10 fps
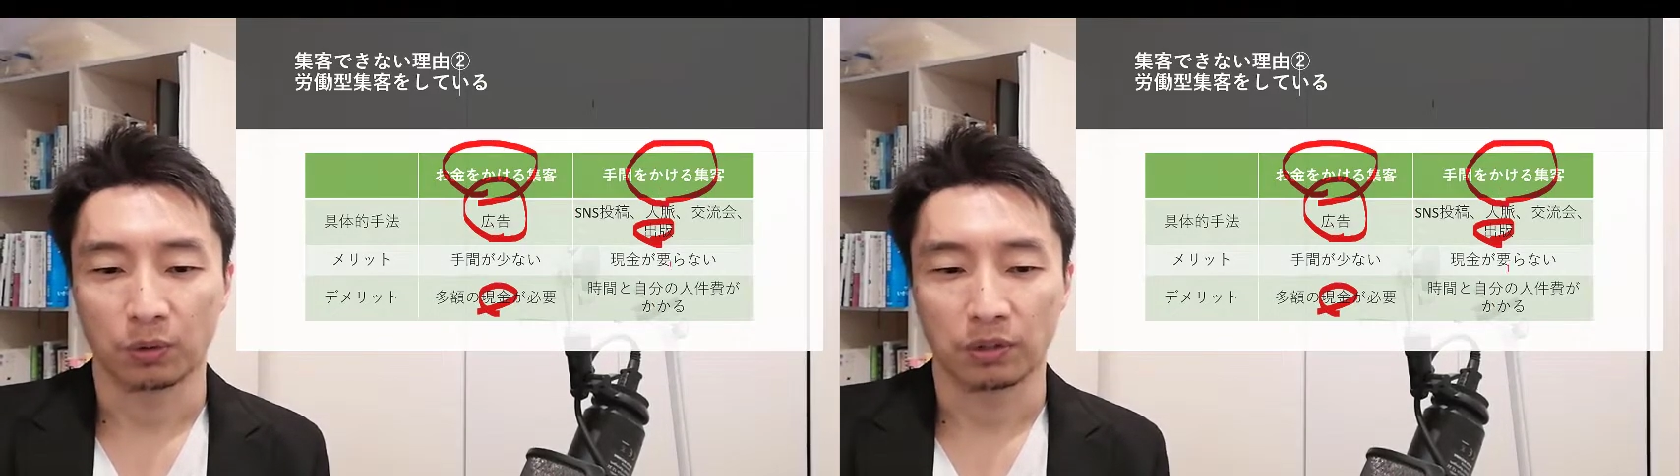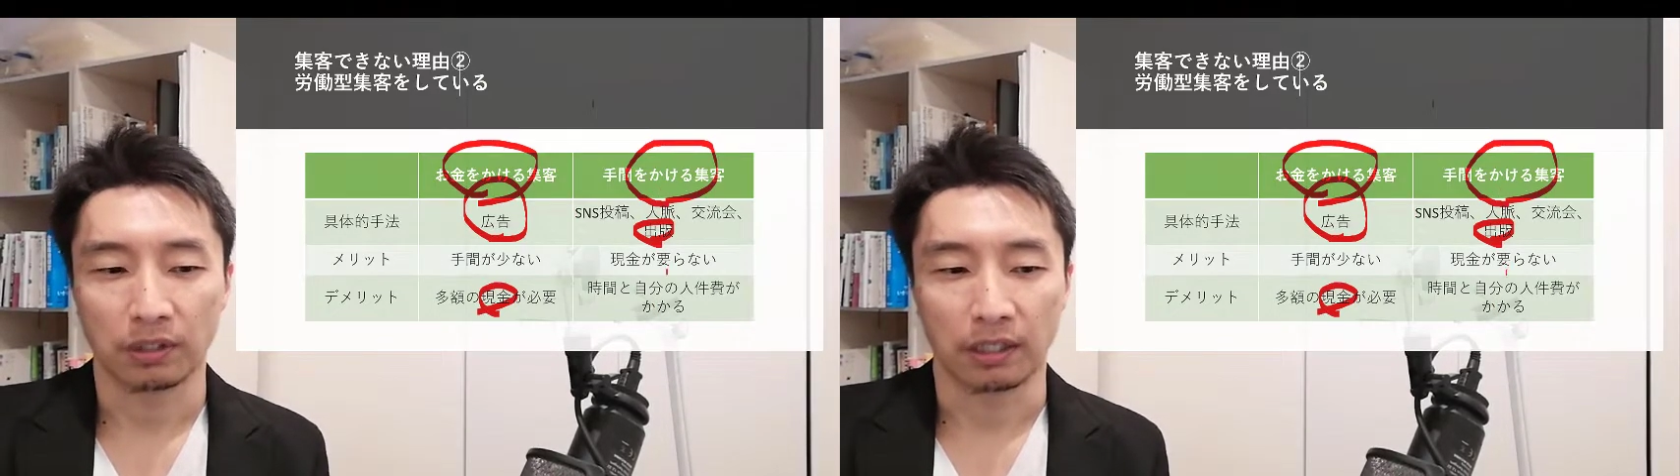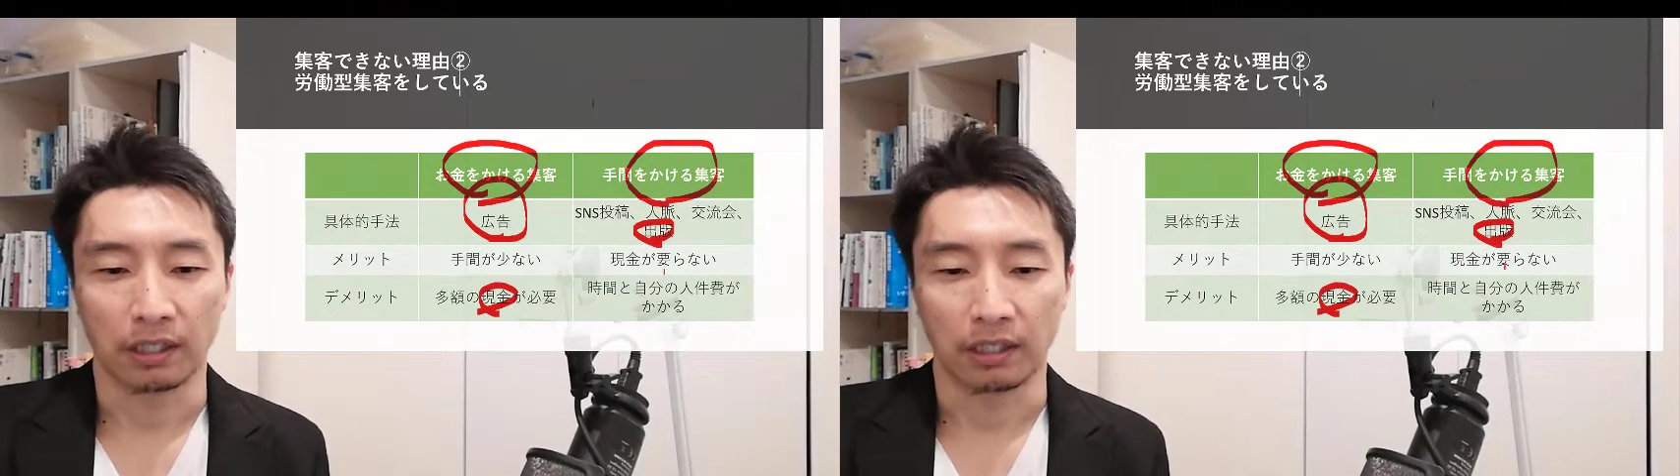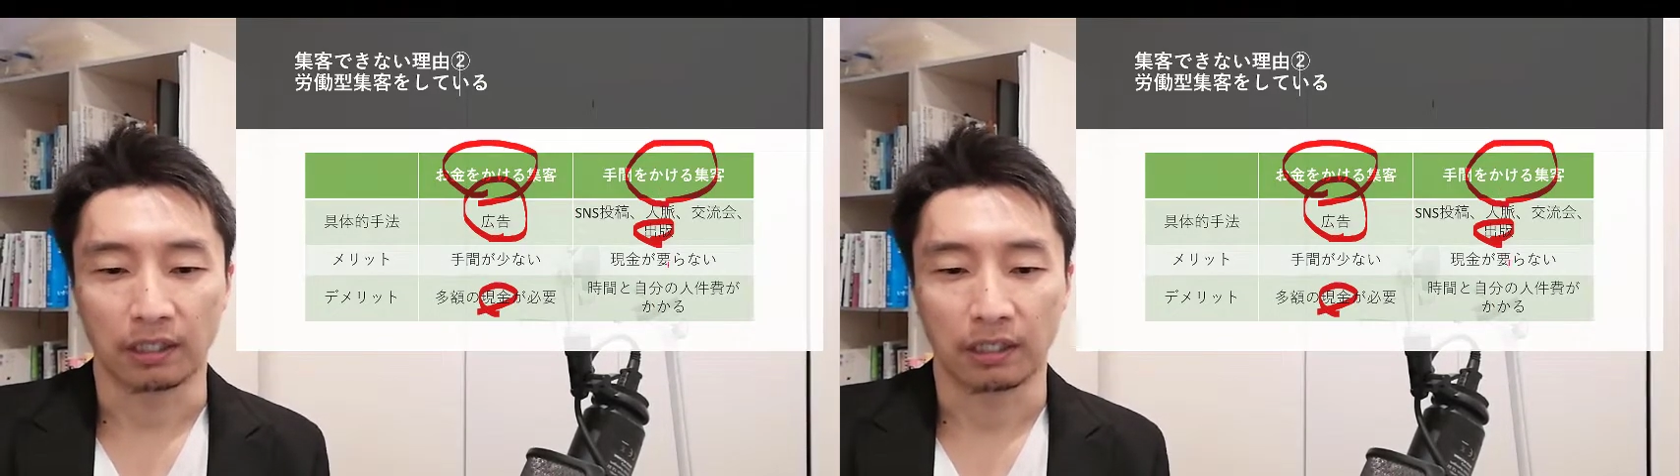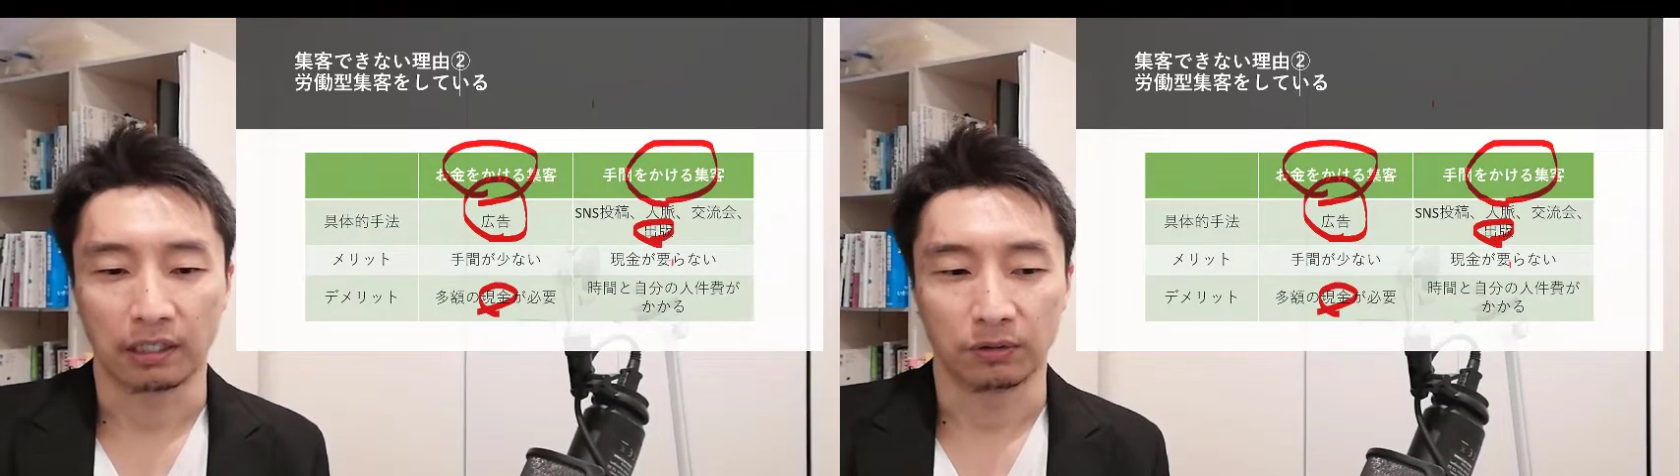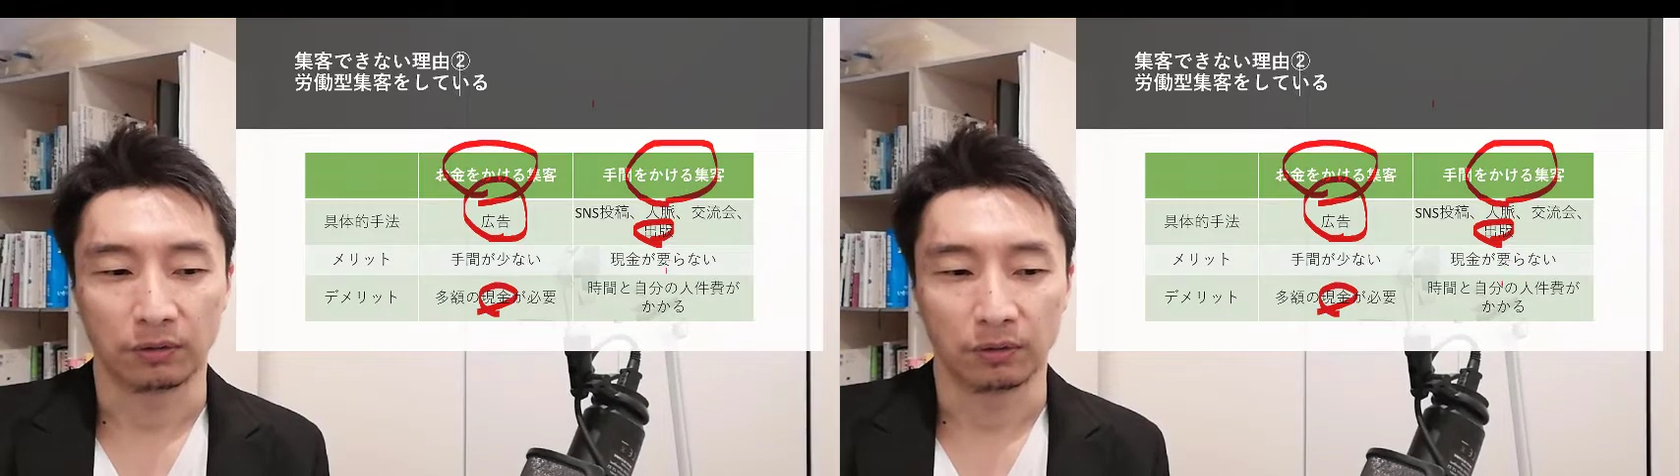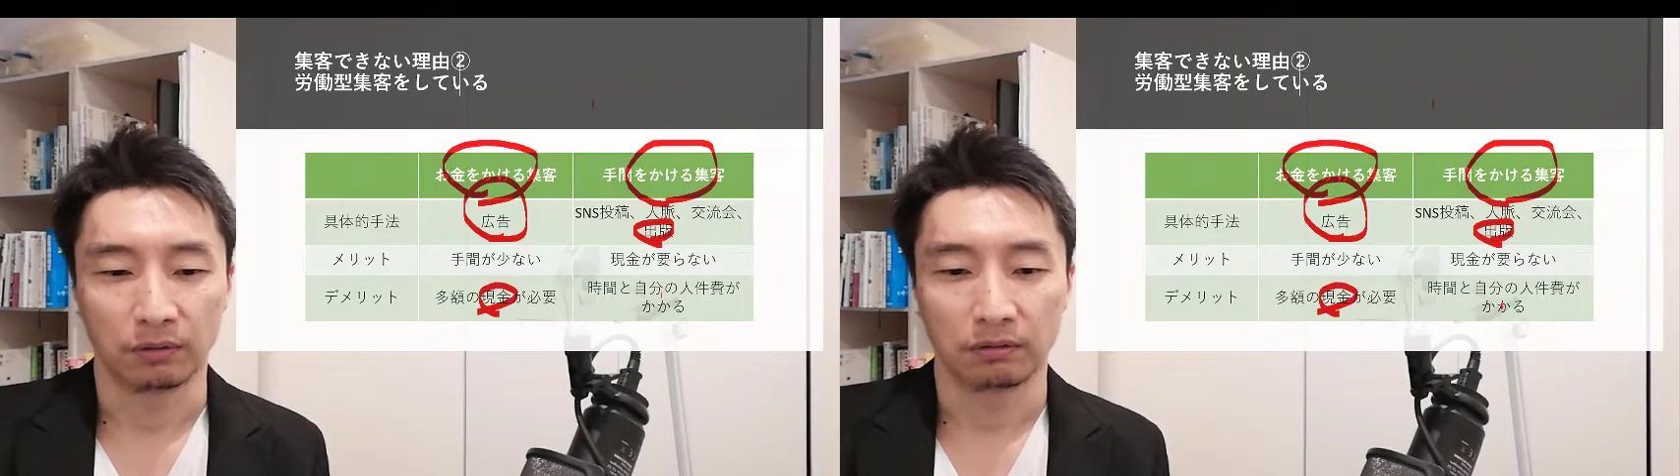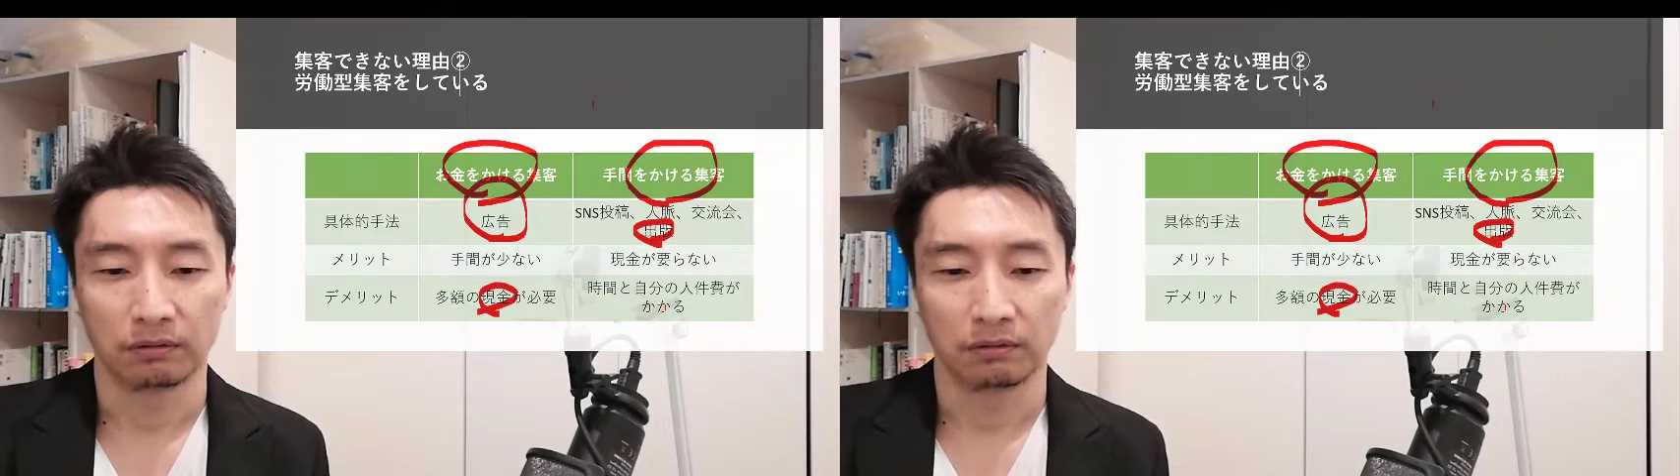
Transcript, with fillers: 当然ながら、あの、